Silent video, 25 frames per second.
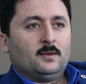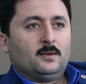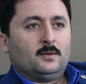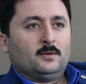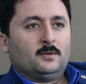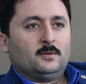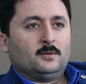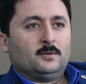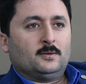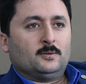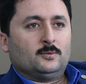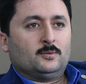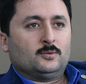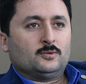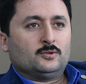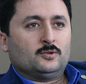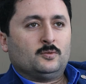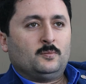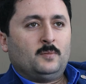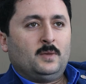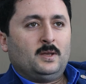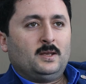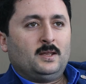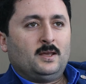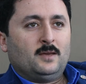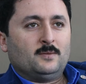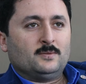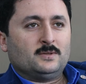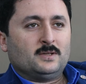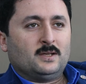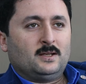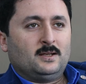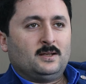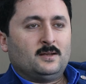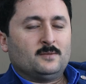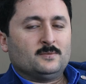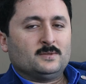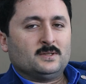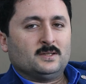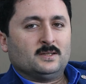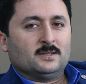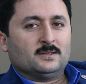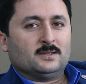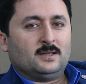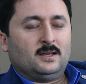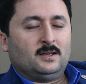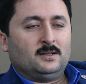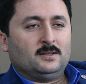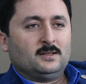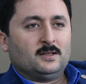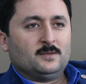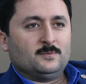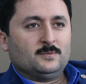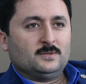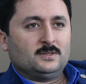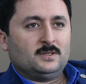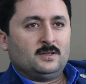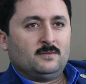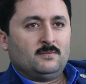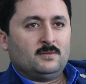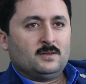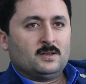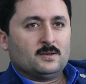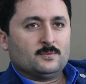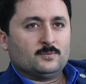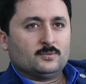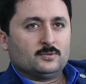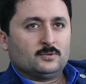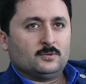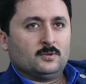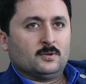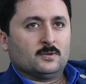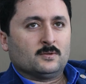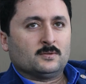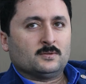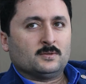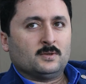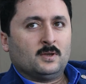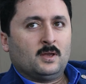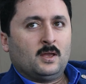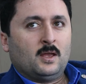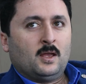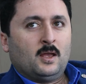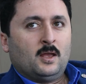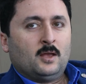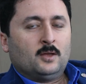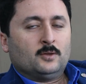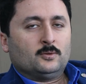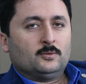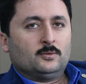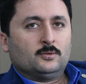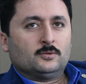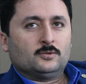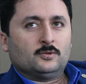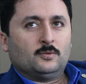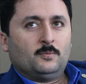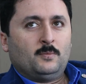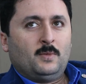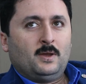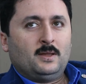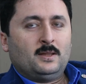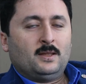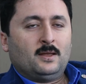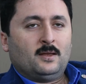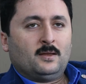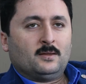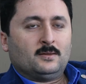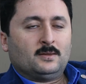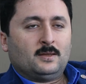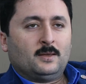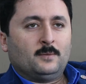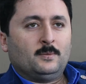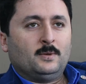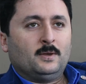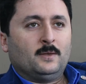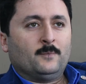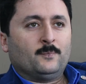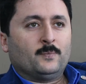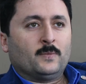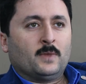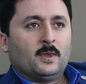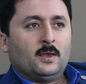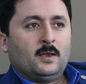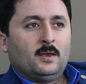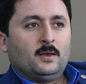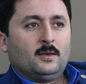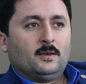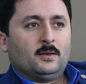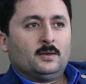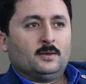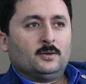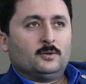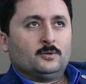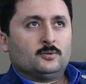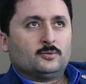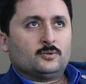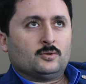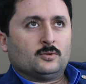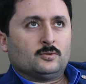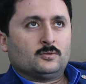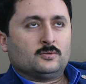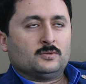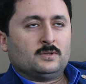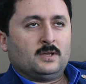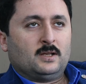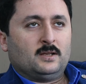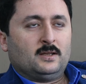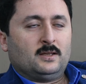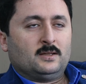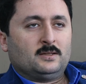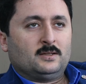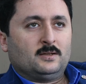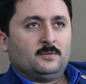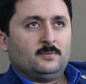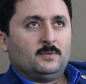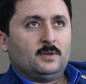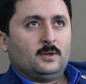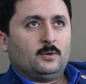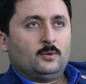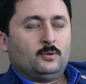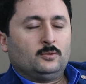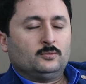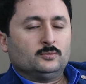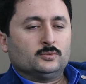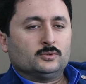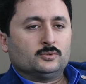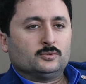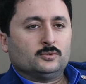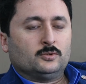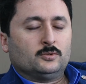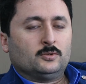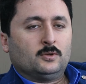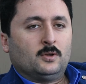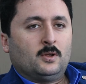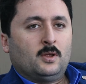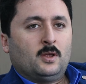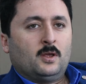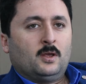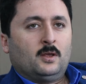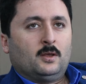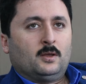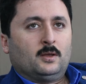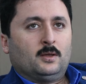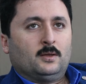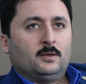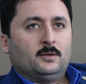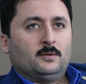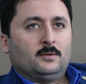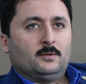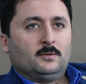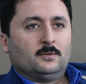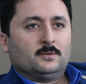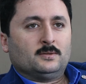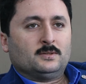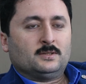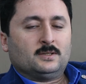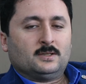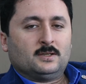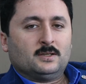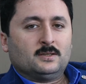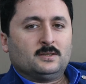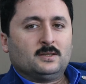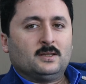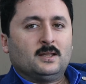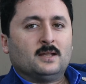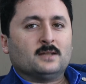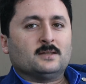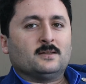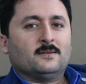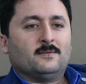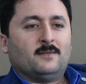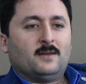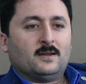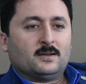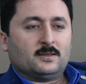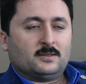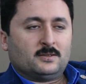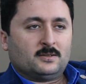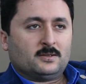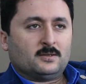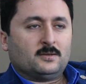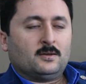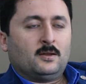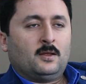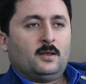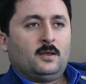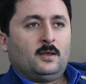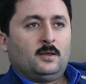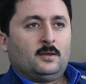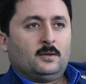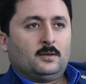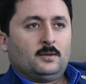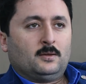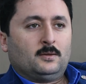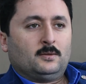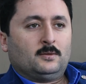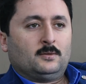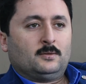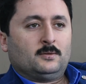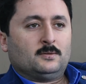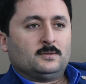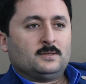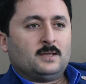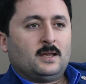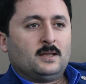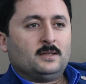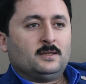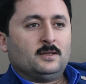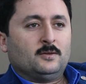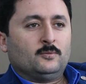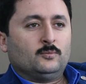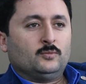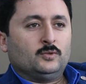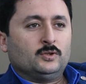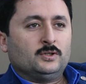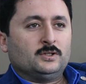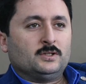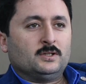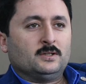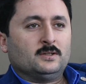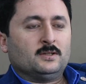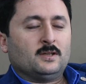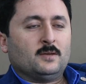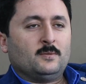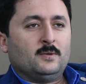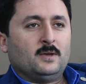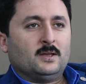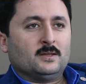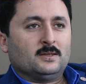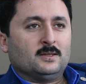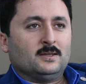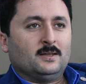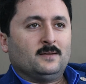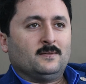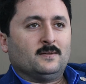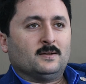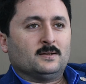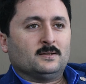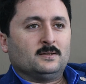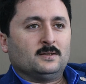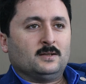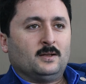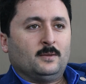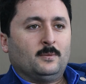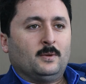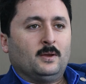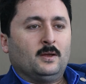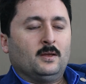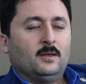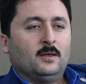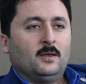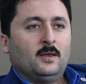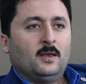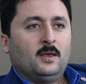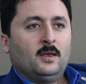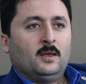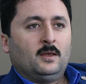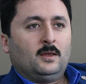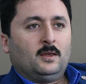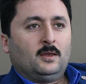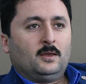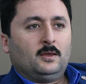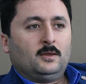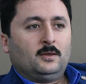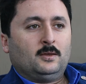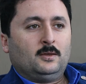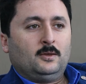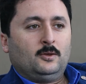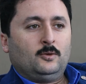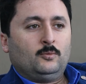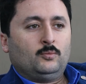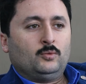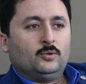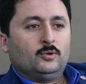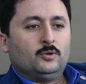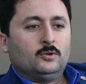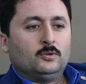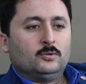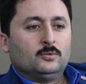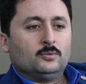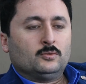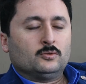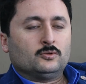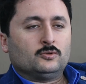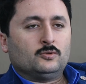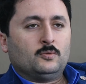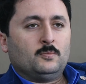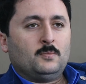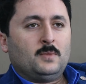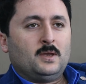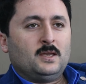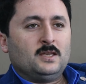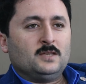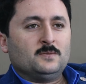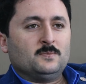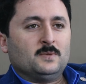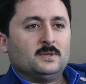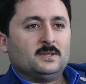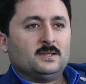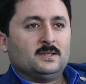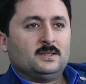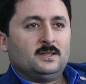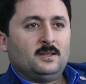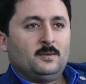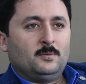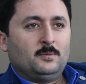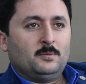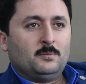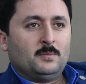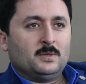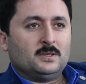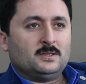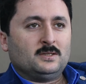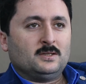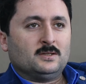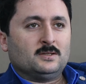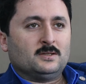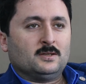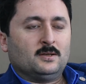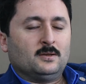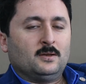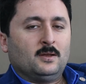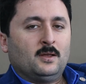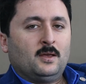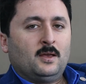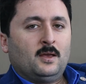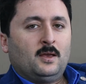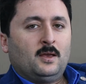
E, Dursun Bey ile hemşehrilerimize de saygılarımızı, sevgilerimizi sunuyoruz. Dursun Bey de tabii e, çok güzel yatırımlar olmuştur. E, sıkıntılar da vardır. E, zaten bu işin tabiatında vardır ama e, bugün Dursun Bey hizmet edilebilmesi için